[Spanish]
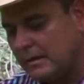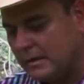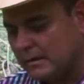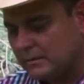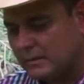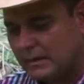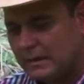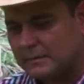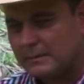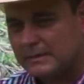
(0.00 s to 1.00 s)
y es una
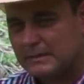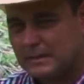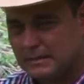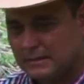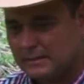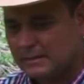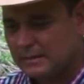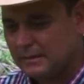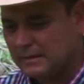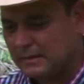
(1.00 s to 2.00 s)
de las más grandes
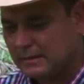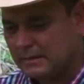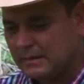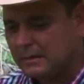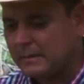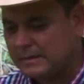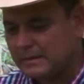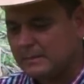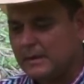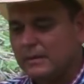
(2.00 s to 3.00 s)
que, tiene el
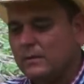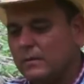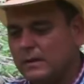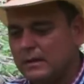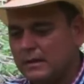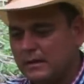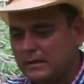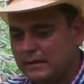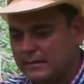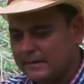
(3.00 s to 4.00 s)
país de México y
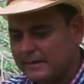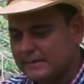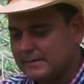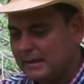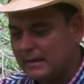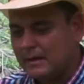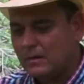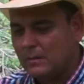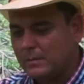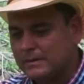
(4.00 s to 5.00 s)
que, está al
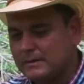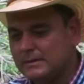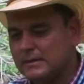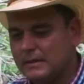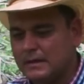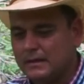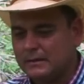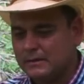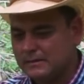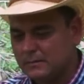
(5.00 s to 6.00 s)
lado pues de ese
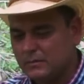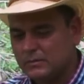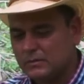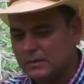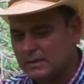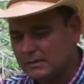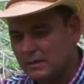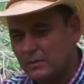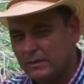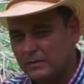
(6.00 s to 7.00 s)
grande, de ese monstruo que es
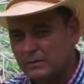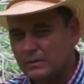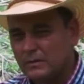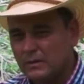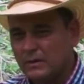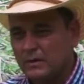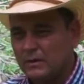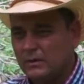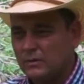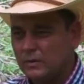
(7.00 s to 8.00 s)
Estados Unidos
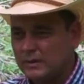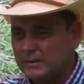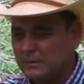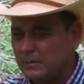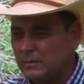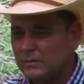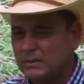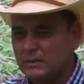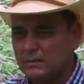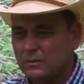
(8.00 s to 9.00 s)
donde están
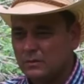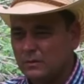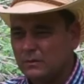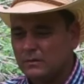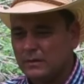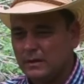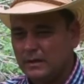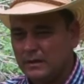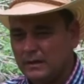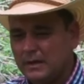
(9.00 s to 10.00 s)
produciendo
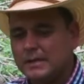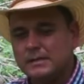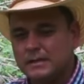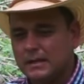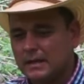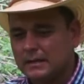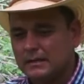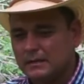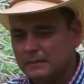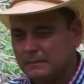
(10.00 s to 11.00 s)
eh, leche y
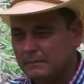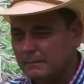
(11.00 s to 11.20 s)
carne